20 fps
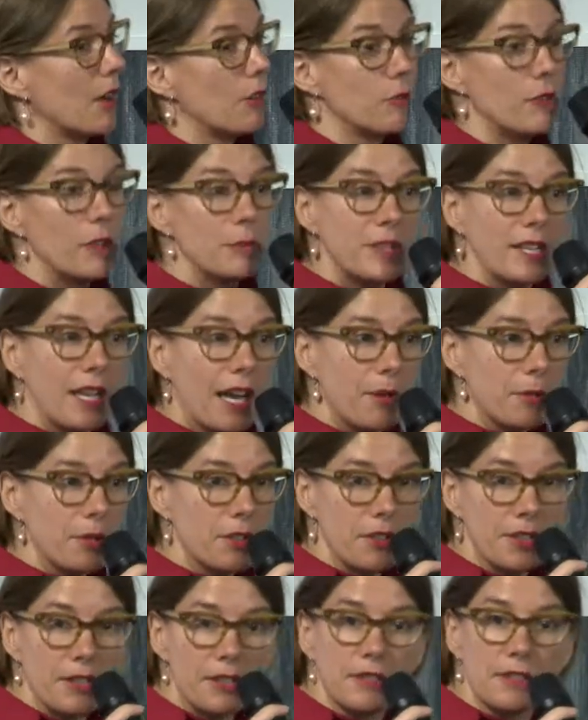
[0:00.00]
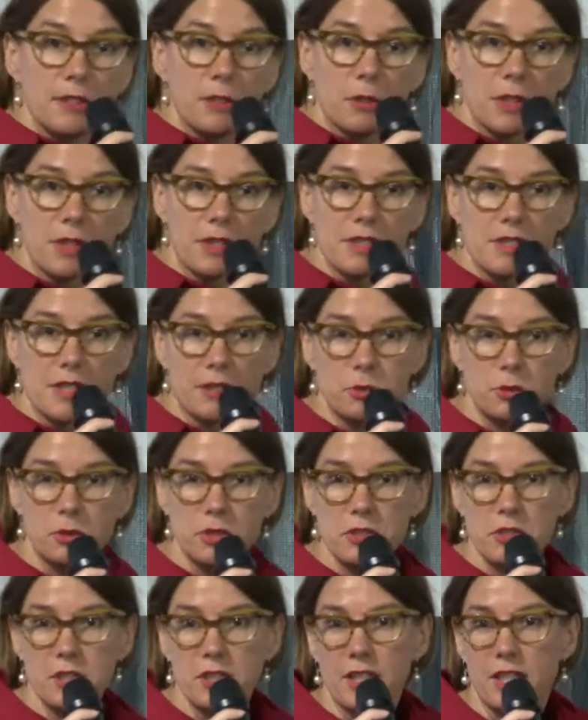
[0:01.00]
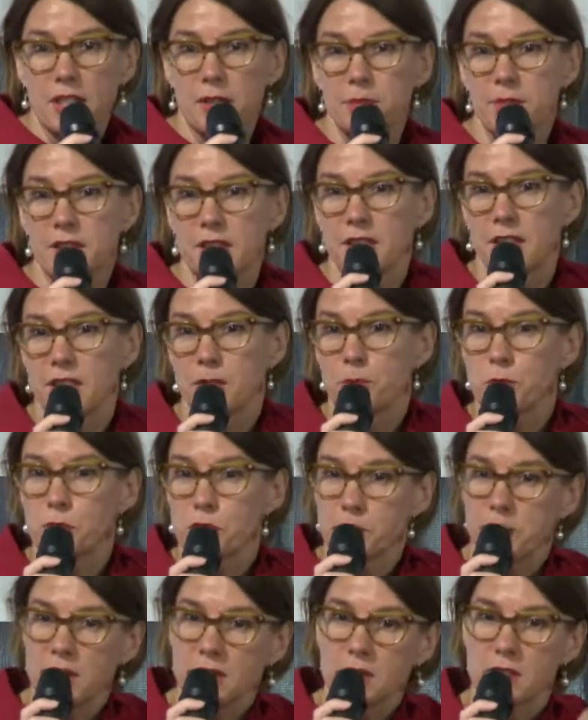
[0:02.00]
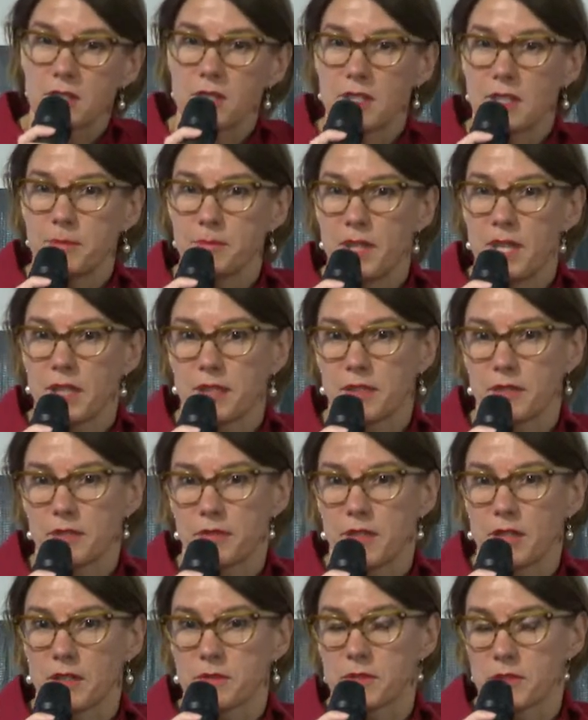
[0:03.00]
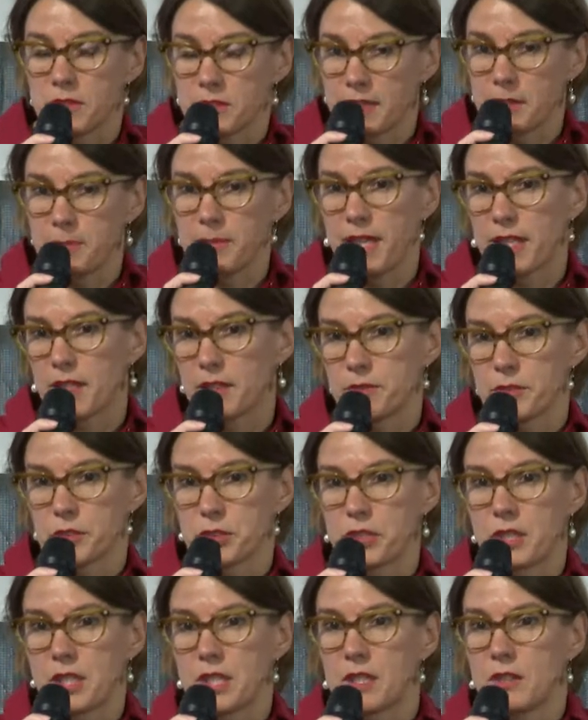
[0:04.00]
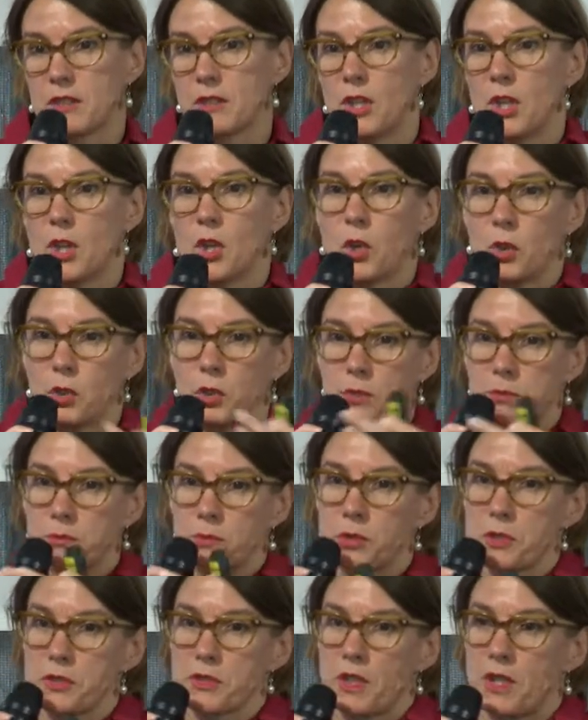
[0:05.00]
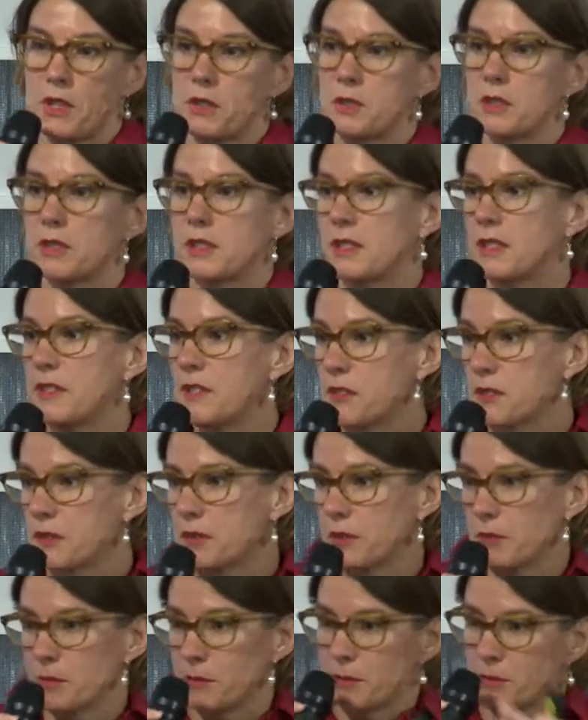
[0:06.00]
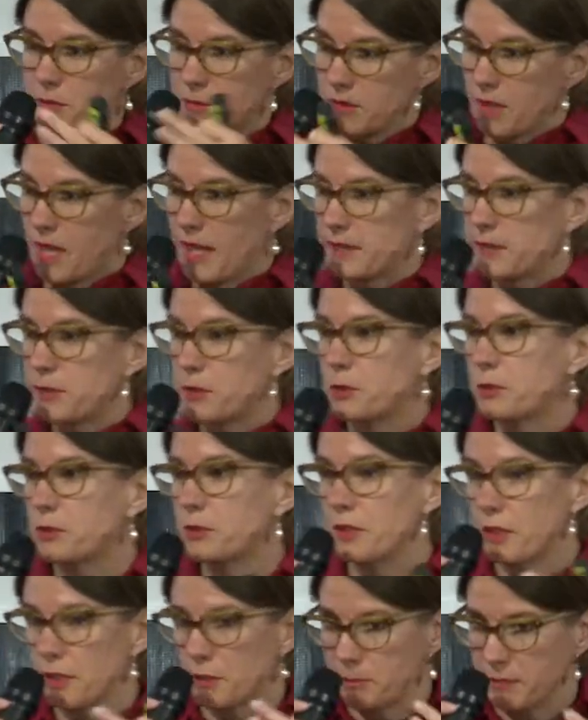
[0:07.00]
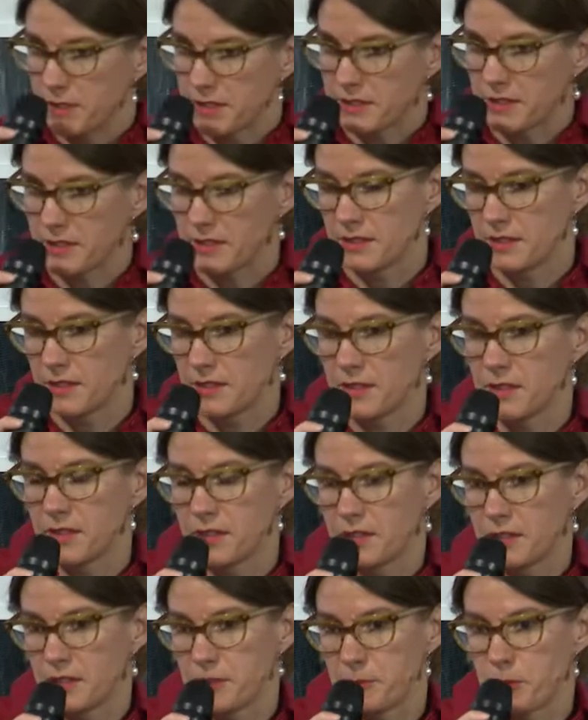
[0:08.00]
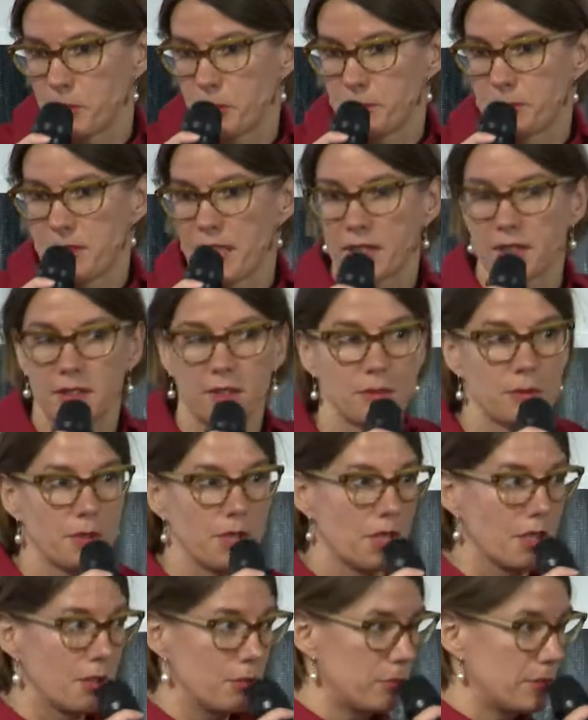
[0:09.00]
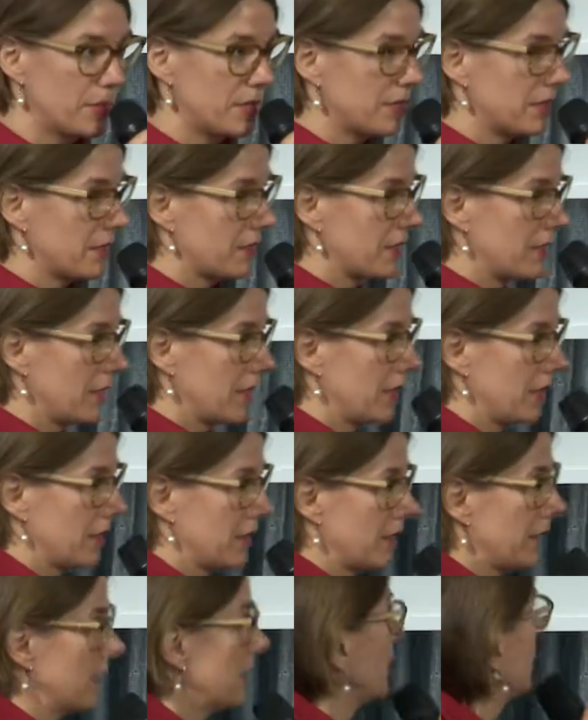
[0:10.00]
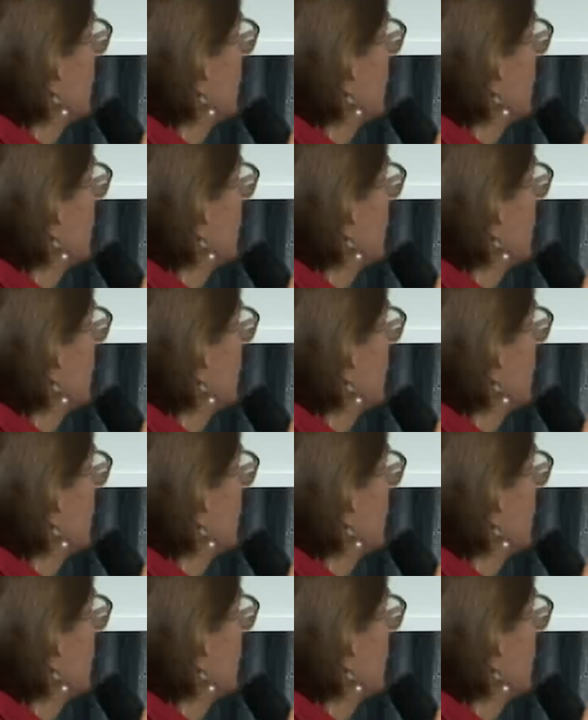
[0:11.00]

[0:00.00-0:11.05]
Wenn man aber in die organisatorische Ebene geht, muss man die Zusammenhänge, Zusammenhänge verstehen und muss auch diese Handlung mit den ähm, Objekten, mit den